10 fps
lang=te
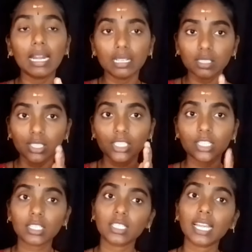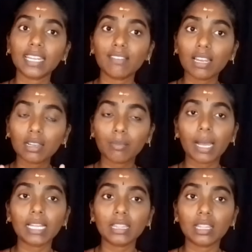అంటే శ్రీ సెక్షన్ అయిన వాళ్ళకి
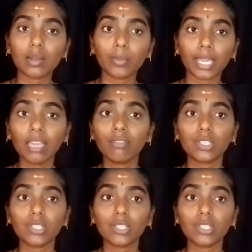మాత్రమే